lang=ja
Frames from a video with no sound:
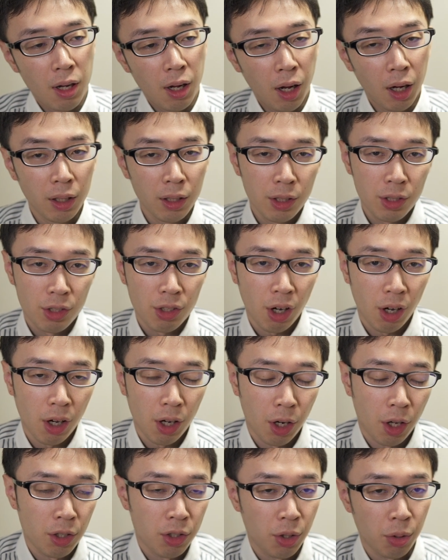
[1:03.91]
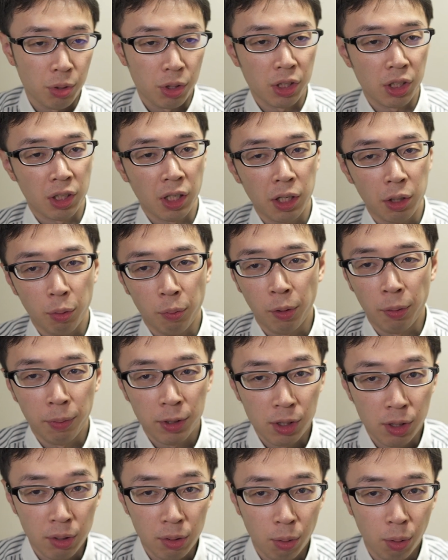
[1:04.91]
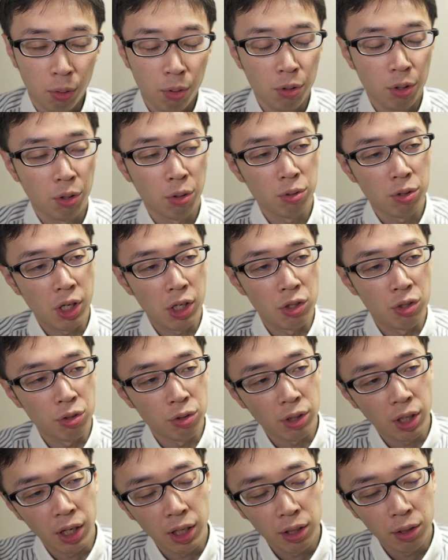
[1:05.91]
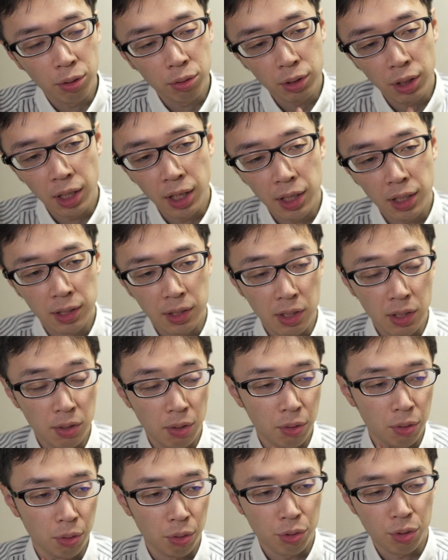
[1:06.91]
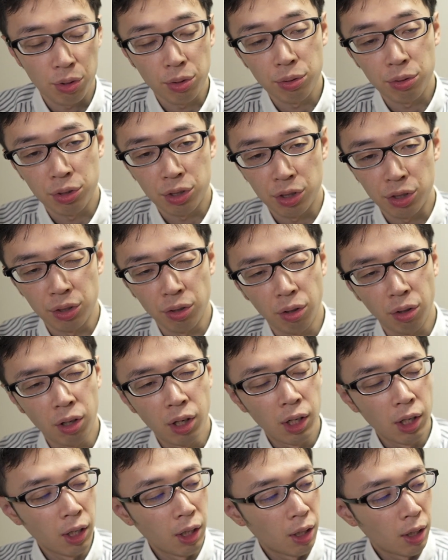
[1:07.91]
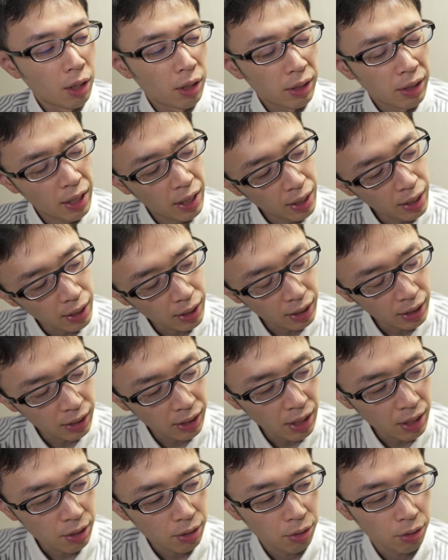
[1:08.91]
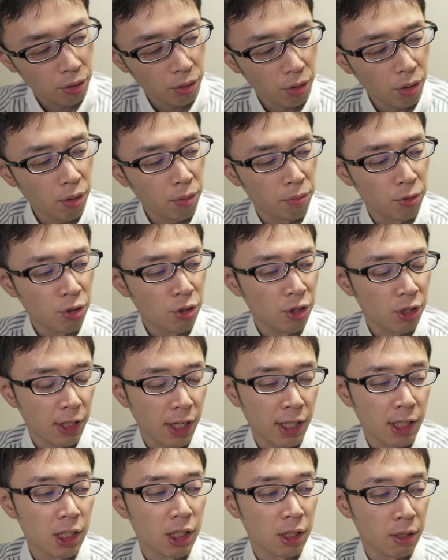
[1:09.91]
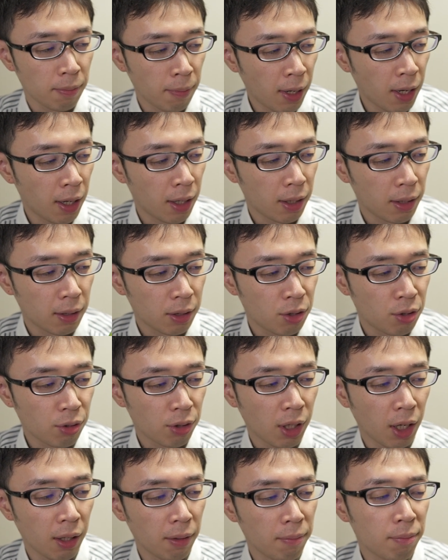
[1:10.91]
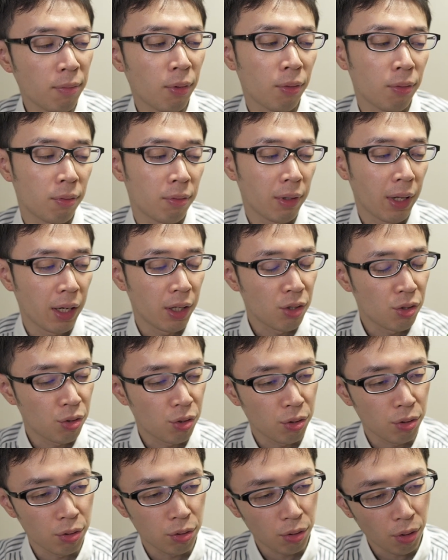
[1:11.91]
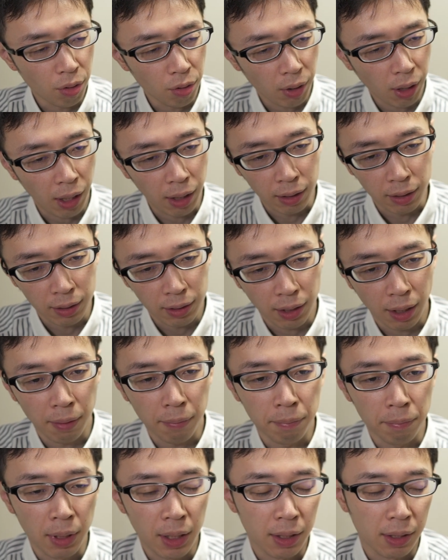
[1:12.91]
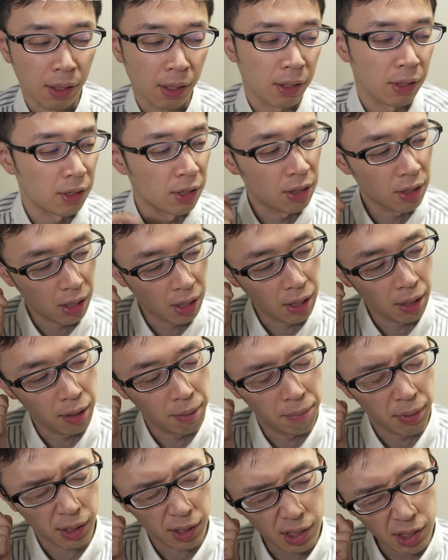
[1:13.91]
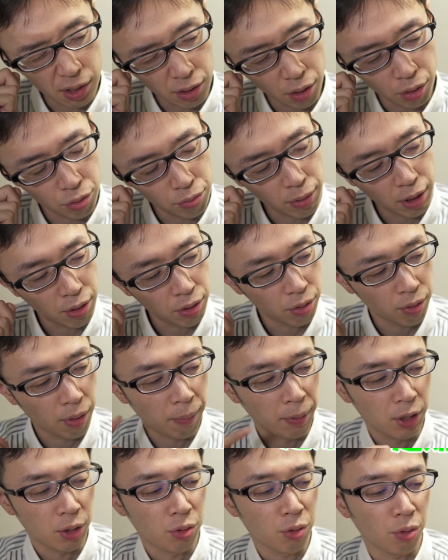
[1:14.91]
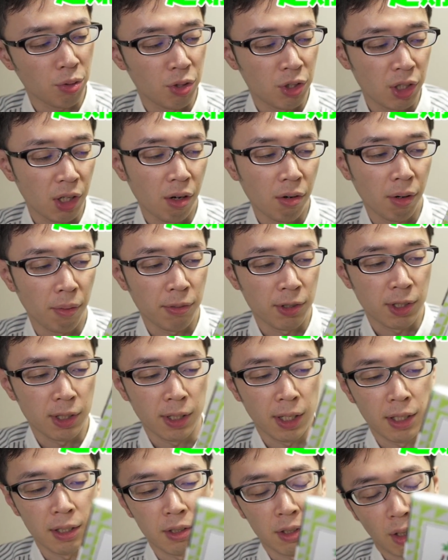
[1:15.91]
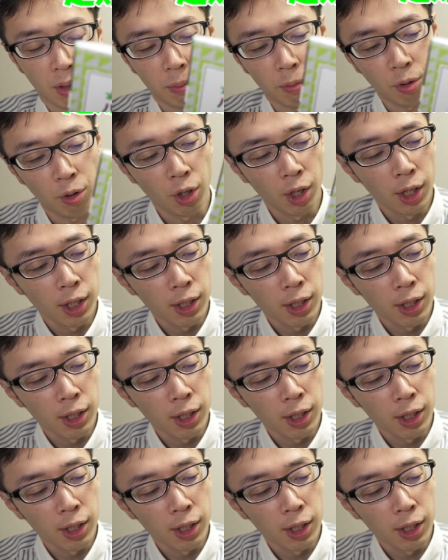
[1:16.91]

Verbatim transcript: はい、じゃあ話をしていきたいと思います。この教材、受験用定期テスト予習復習用。定期テストの難しめ、受験問題集の簡単めって感じですかね。まあ、基礎を埋めるとはまたちょっと違うかもしれないんですけども、